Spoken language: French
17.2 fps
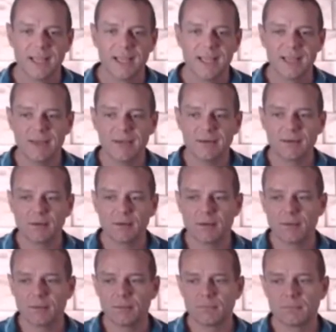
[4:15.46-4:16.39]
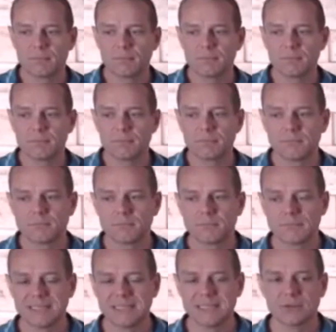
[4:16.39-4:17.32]
Et
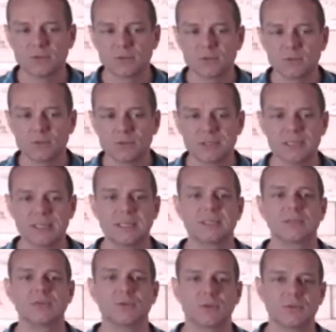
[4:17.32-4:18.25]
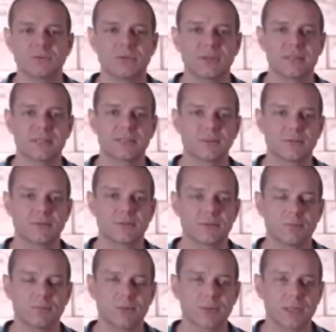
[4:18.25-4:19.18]
ils ont une sélection en fait
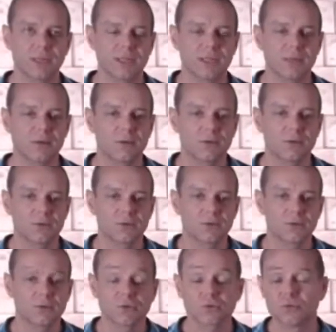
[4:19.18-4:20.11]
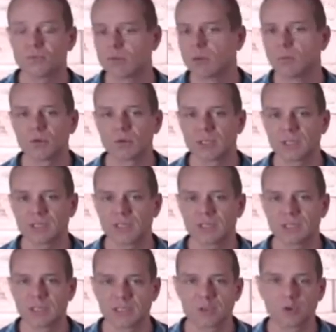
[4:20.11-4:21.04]
vraiment très que je trouve vraiment très
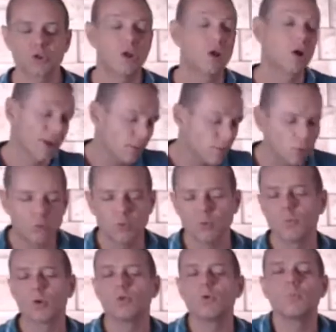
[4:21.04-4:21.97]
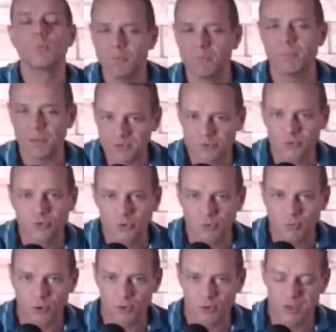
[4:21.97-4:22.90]
intéressante. Alors il y a beaucoup de Bordeaux parce qu'ils
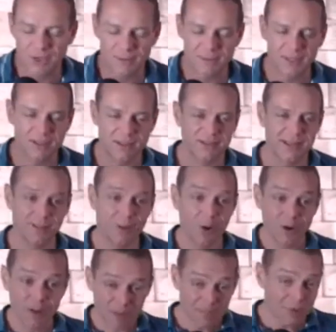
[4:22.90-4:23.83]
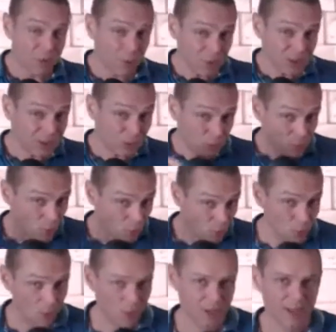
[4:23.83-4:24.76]
sont bordelais, bien évidemment. Mais au-delà du
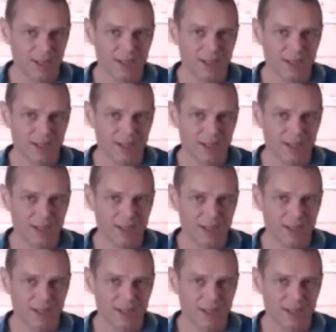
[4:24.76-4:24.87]
Bordeaux,